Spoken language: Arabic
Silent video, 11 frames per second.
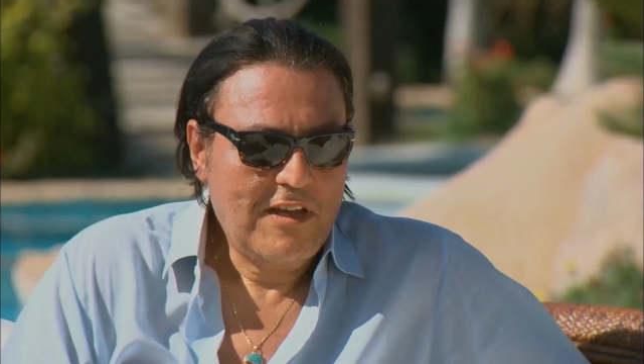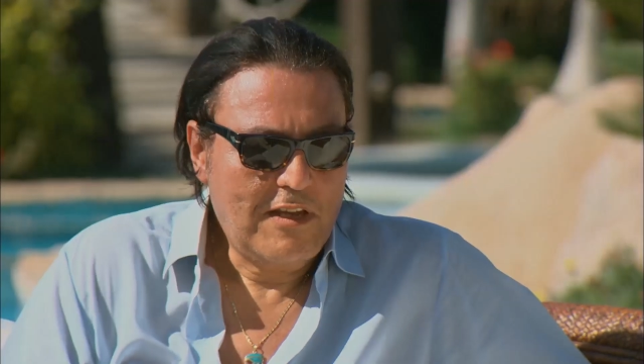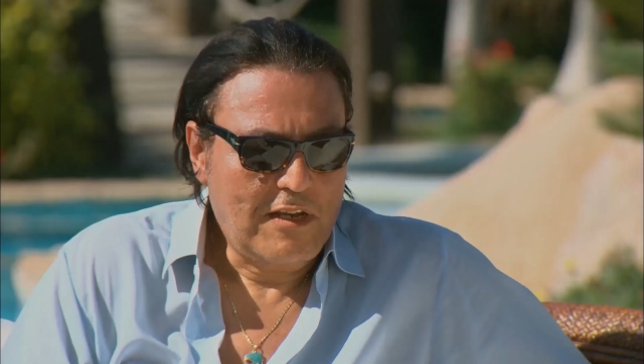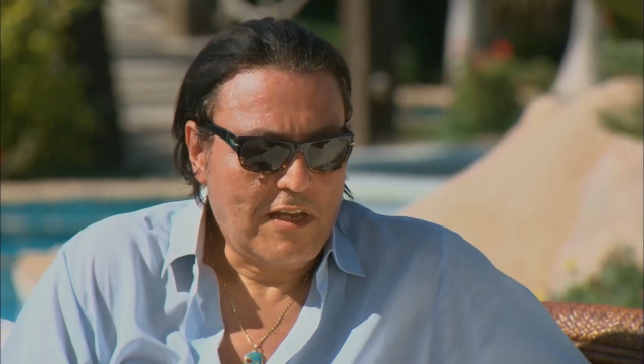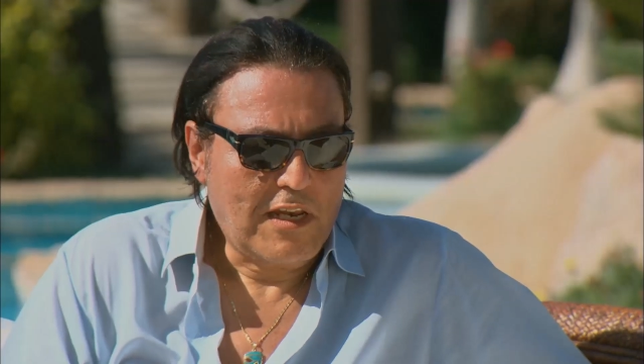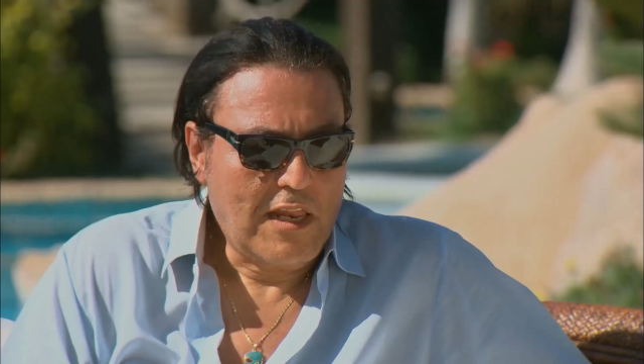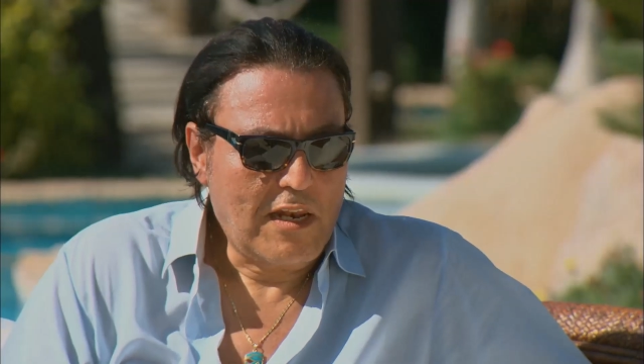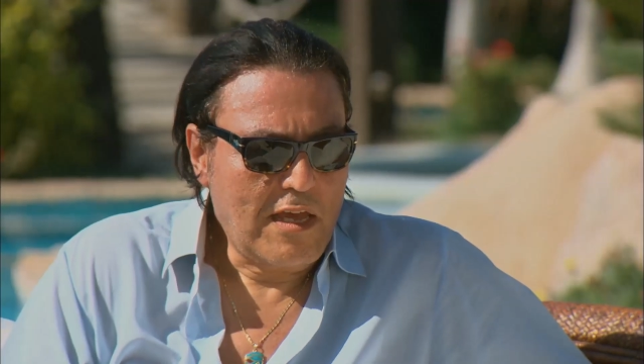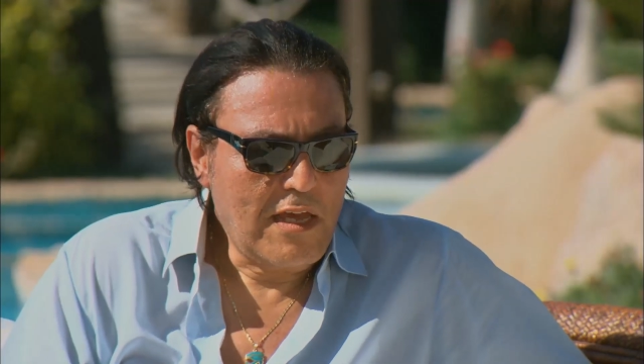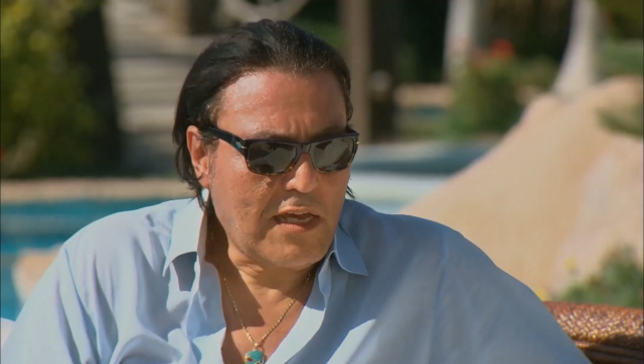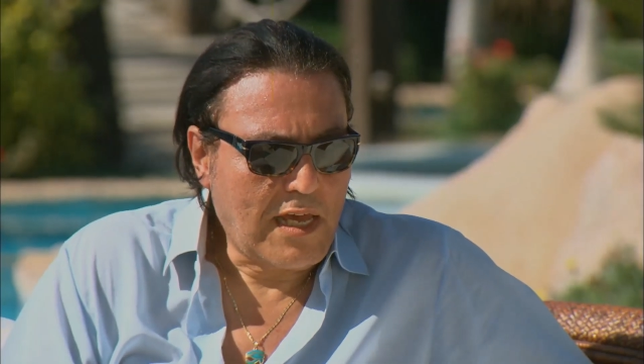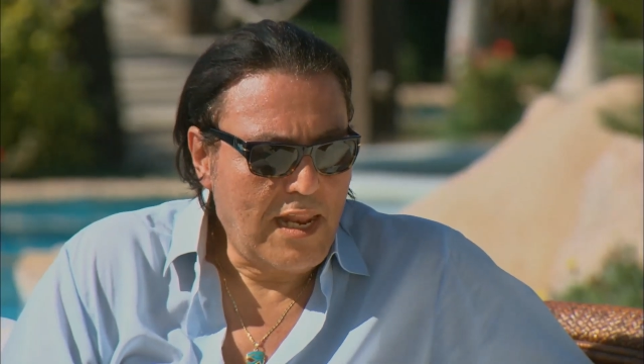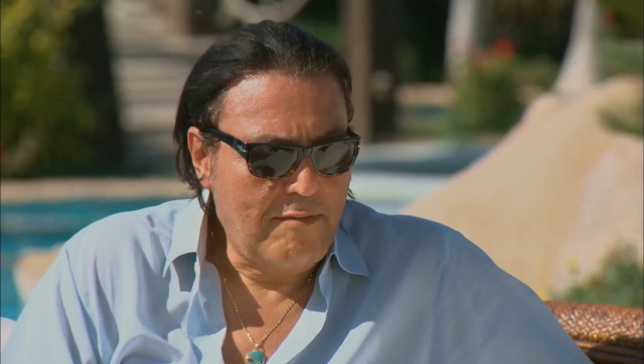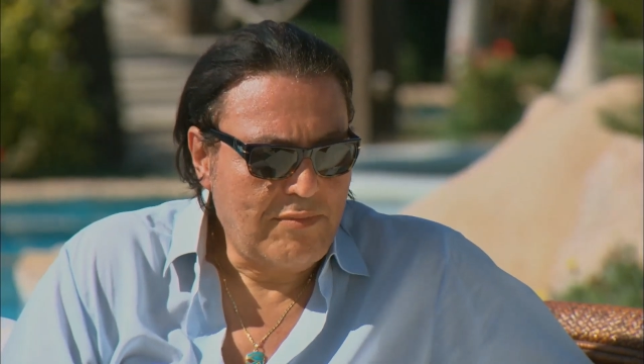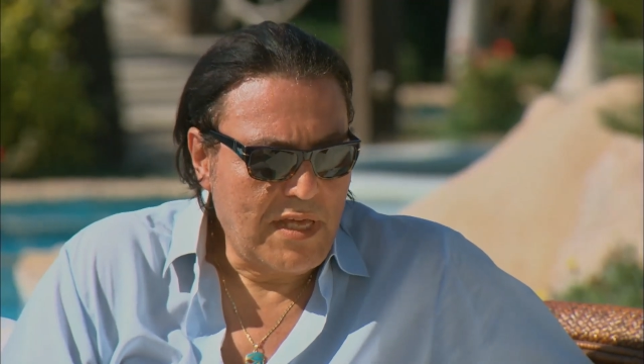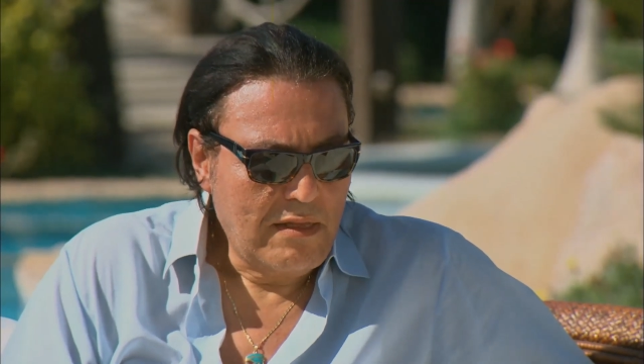الله الله الله ايه
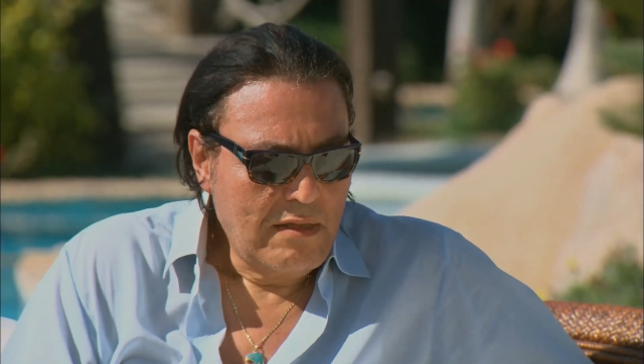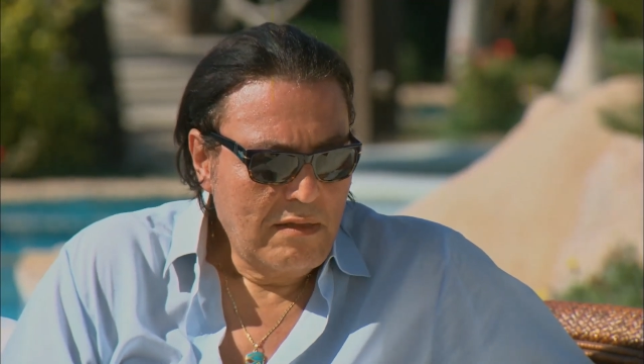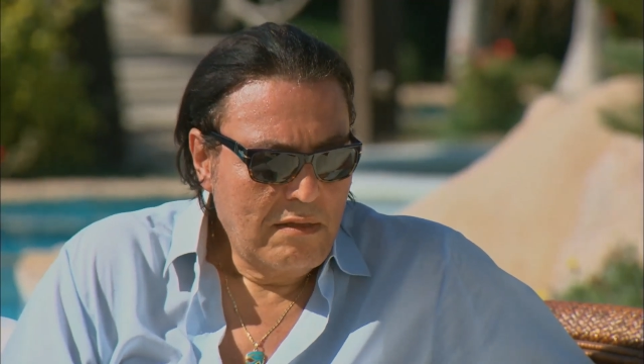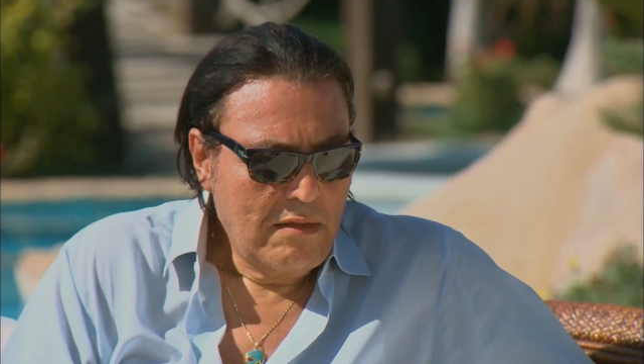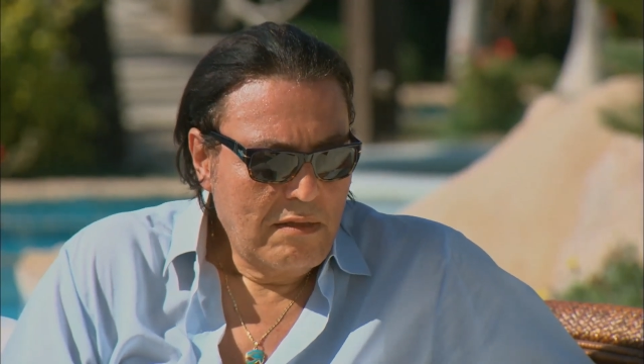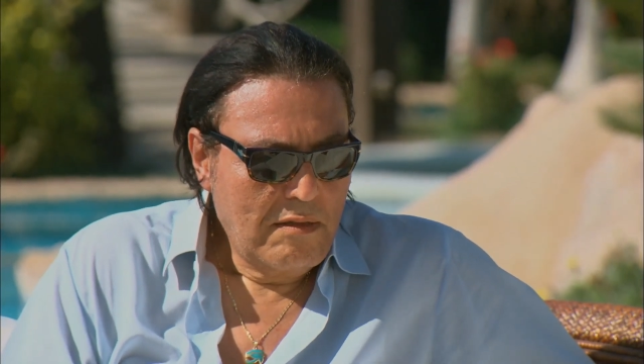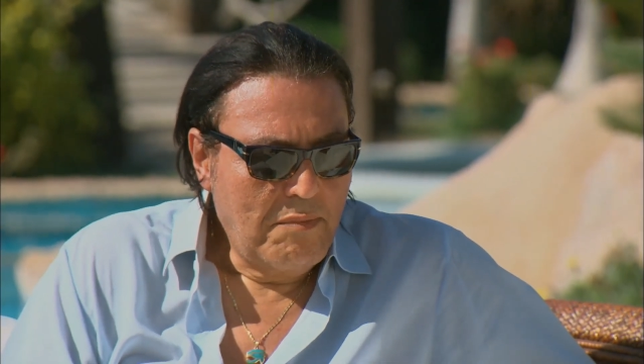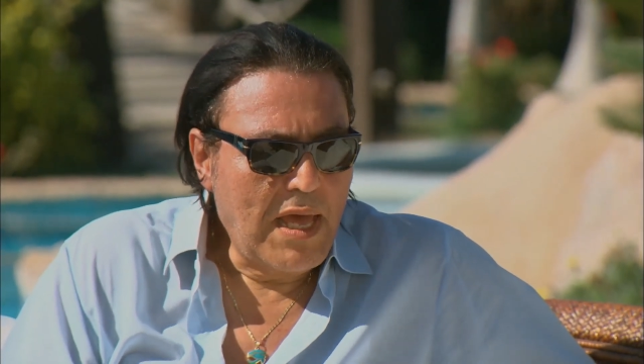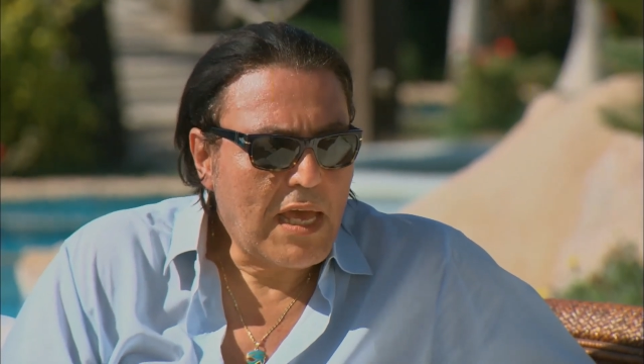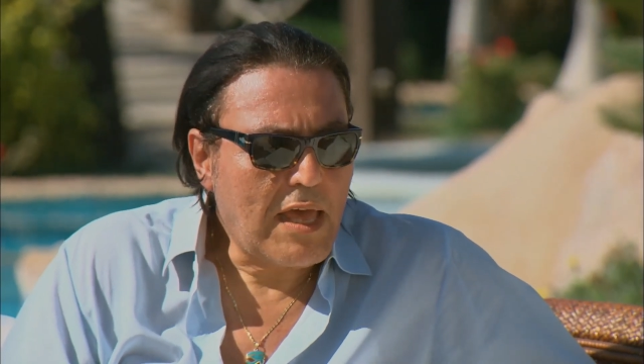الكلام ده بقى